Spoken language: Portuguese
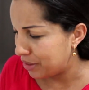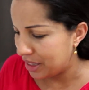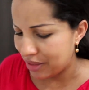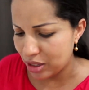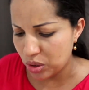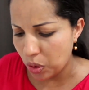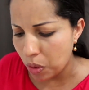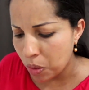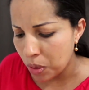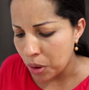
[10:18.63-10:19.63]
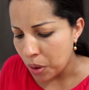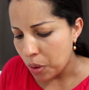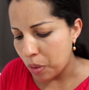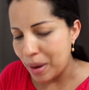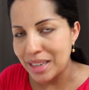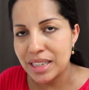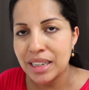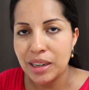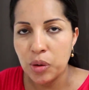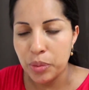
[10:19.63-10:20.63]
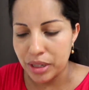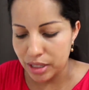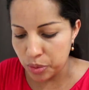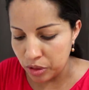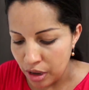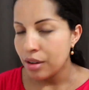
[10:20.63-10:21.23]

Vou levar só o, o basicão mesmo.